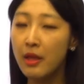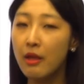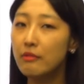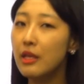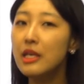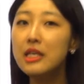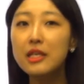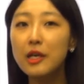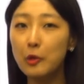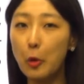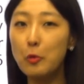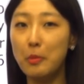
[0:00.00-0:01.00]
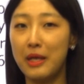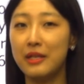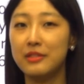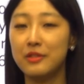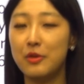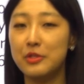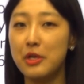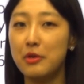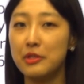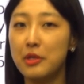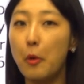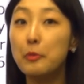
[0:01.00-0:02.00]
근데 인기가 너무 많은 거죠.
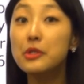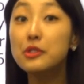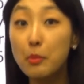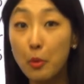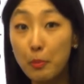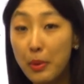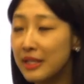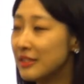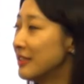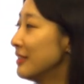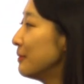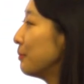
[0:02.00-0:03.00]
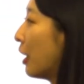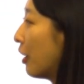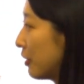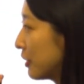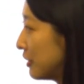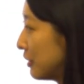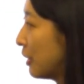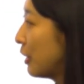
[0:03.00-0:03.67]
그래서 없어서 못 파는, 어, 그,